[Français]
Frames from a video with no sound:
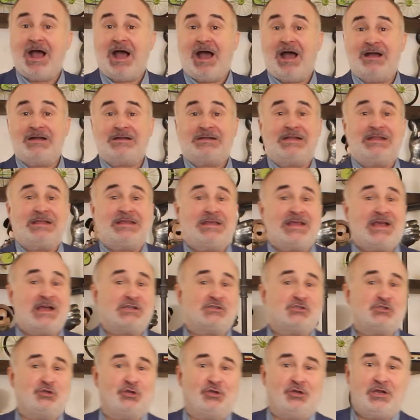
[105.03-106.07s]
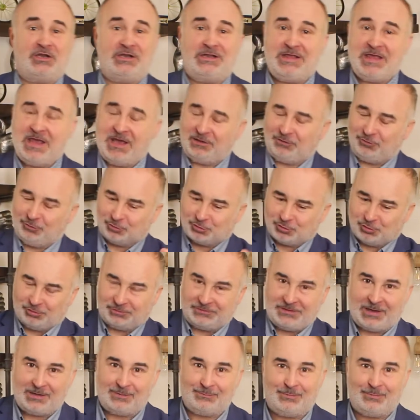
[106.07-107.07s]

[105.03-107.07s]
en cliquant sur le lien toujours dans